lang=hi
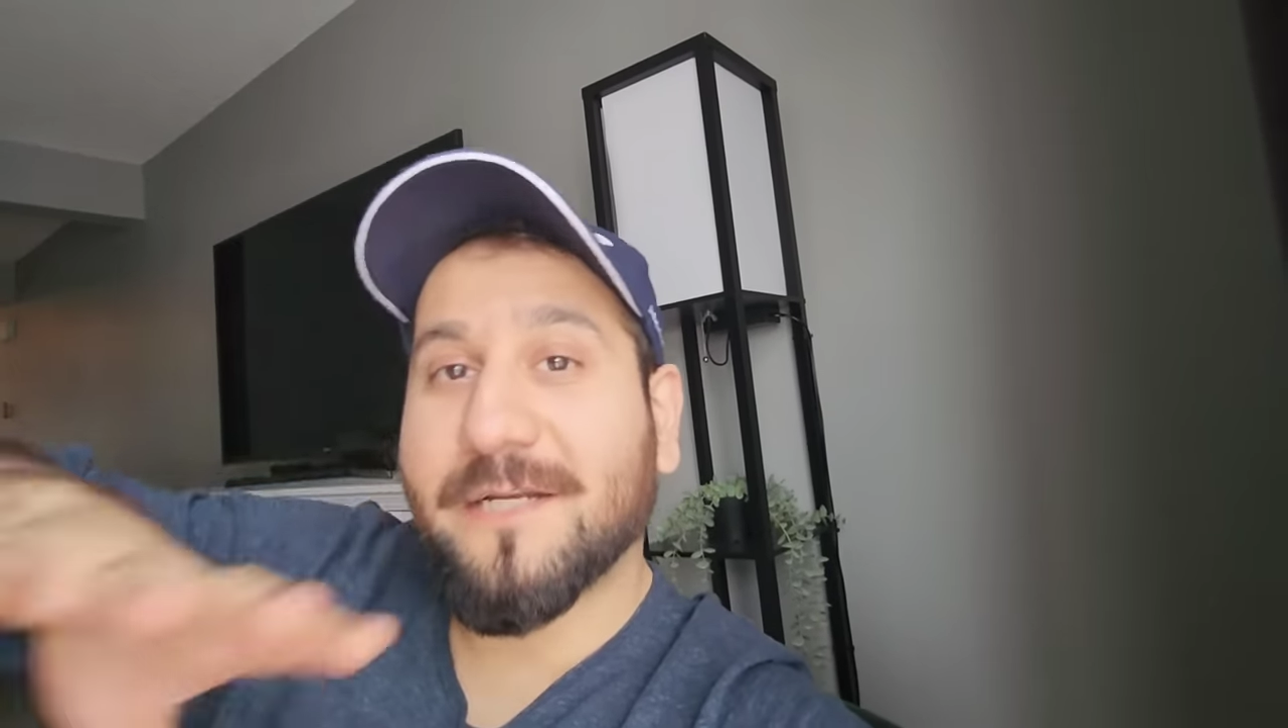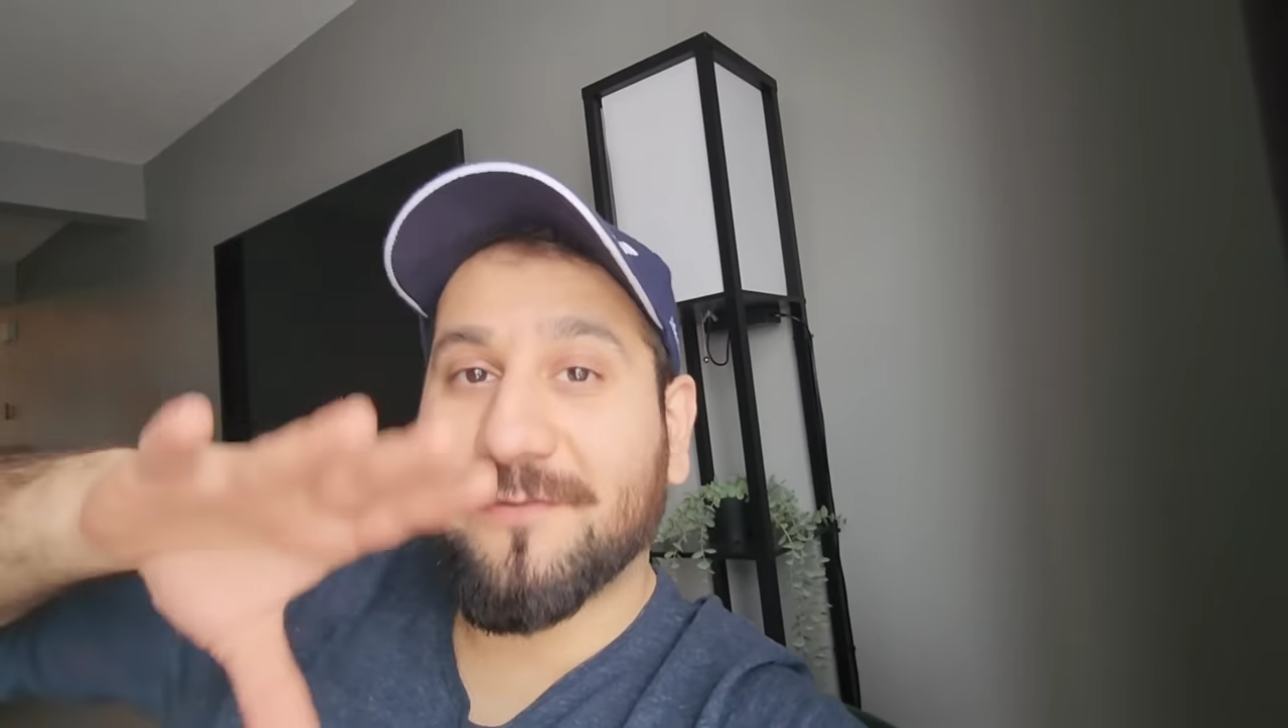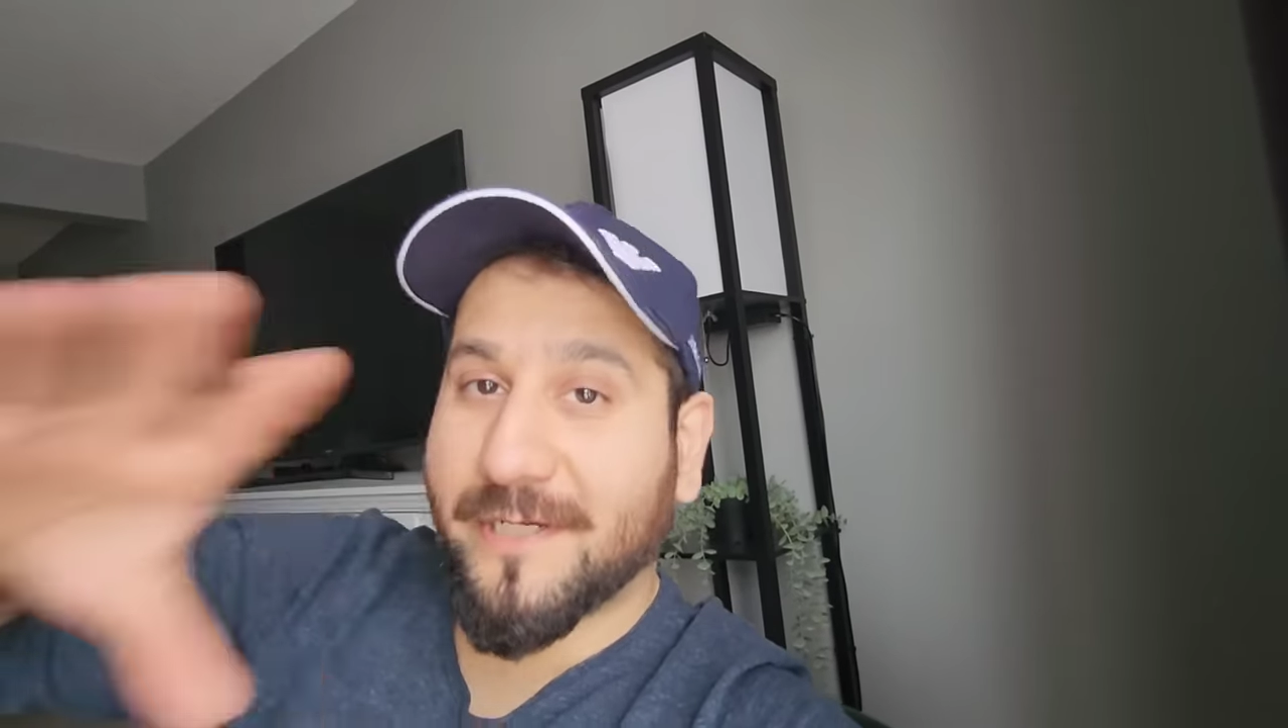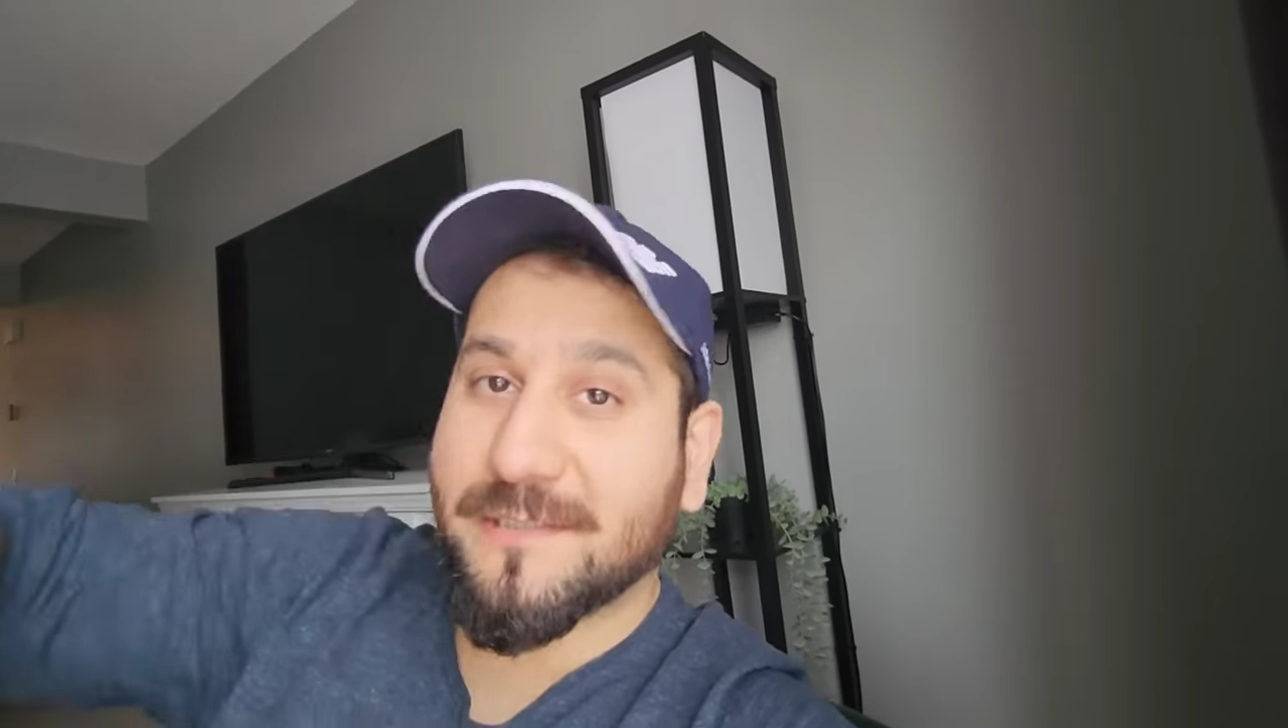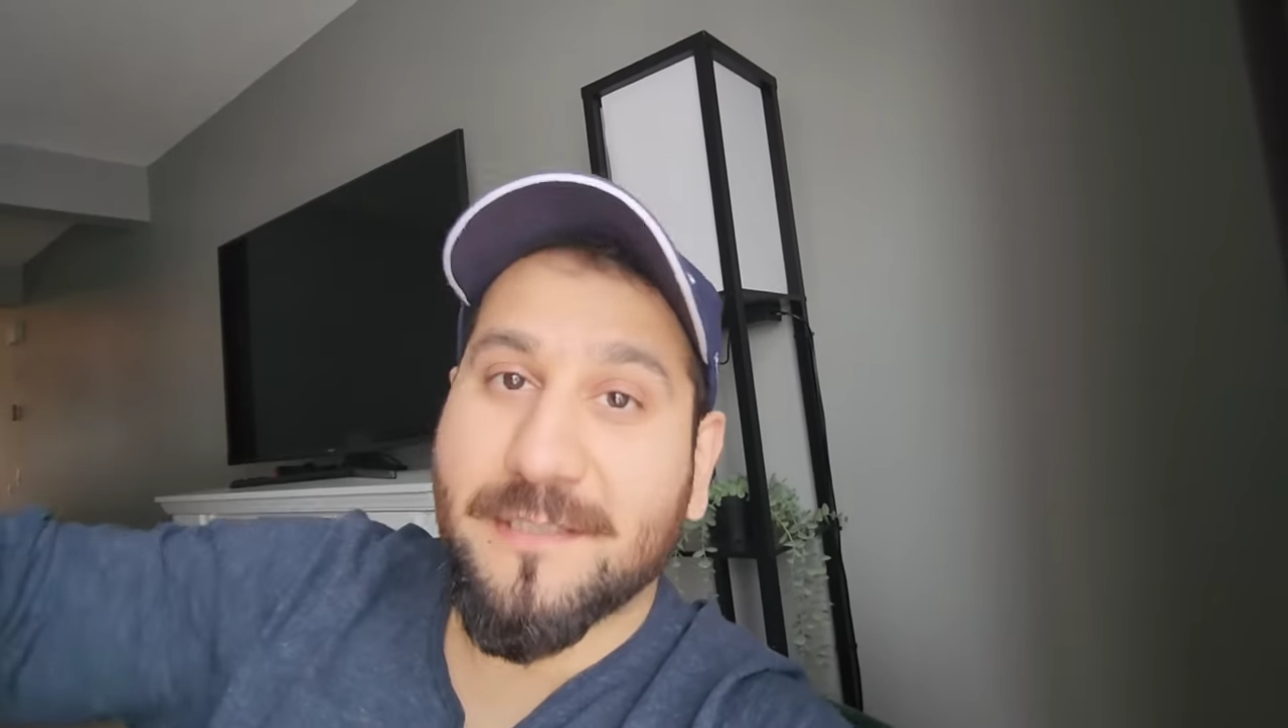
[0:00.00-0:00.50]
एंड
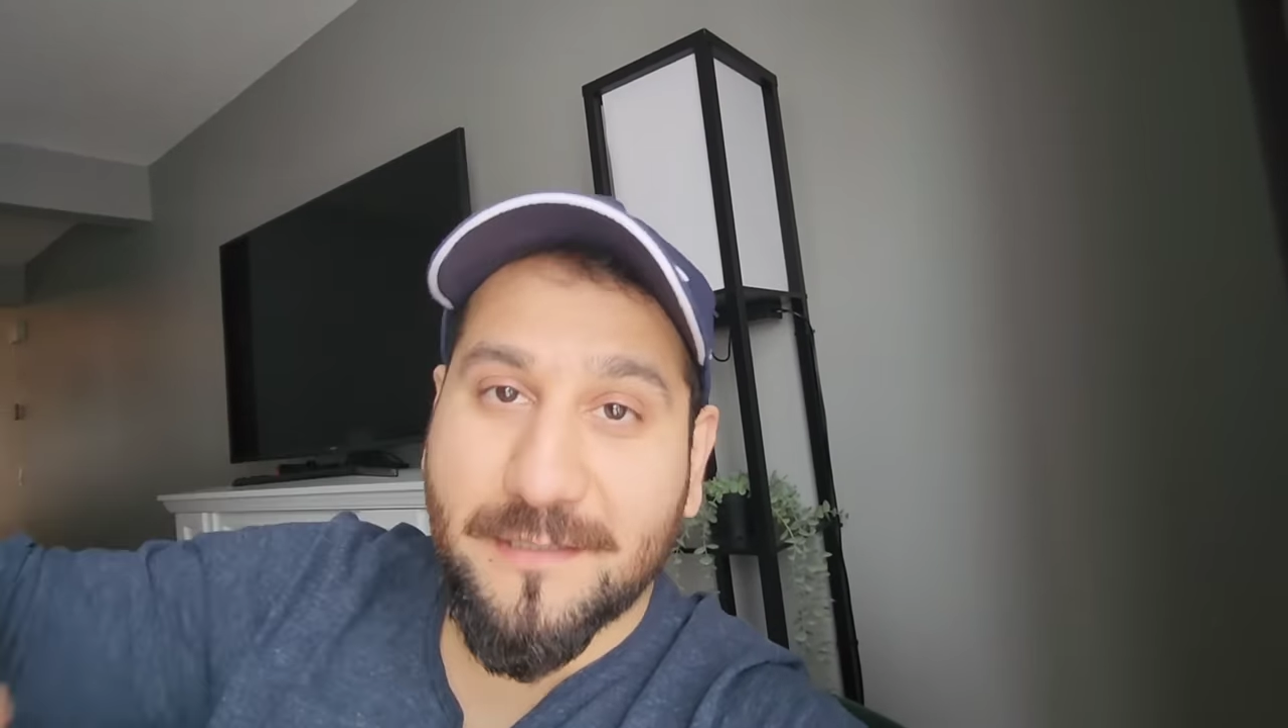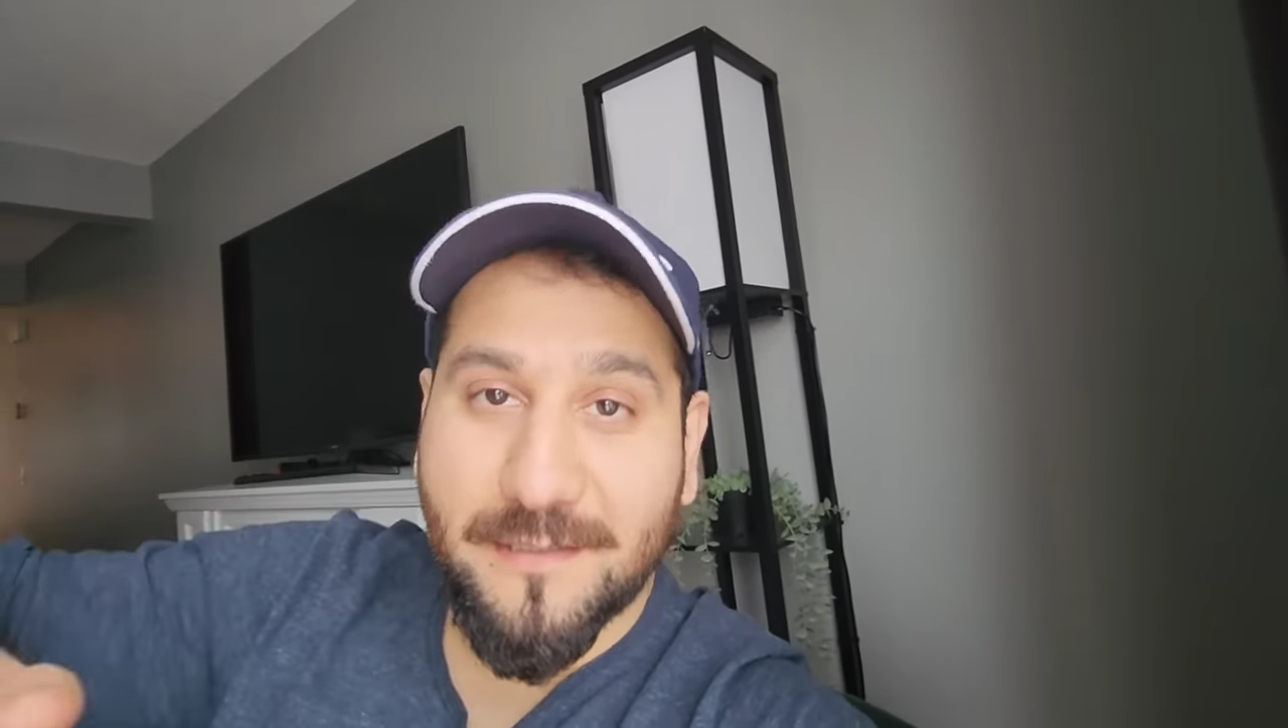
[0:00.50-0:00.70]
ट्रिक्स